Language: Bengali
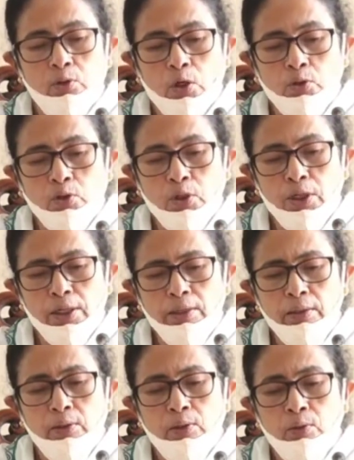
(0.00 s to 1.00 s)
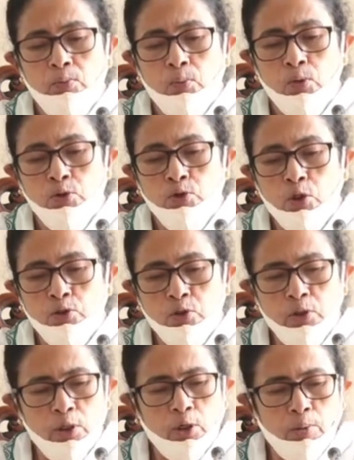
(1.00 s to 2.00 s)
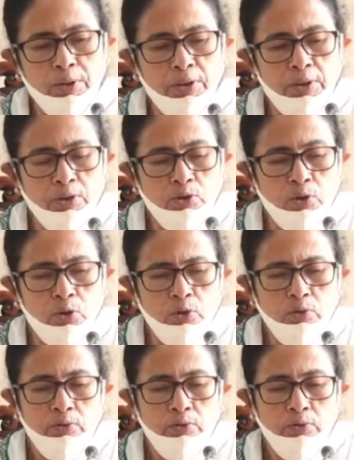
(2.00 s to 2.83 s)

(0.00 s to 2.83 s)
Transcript: ডক্টরেল পোস্ট ডক্টরেল গবেষণার জন্য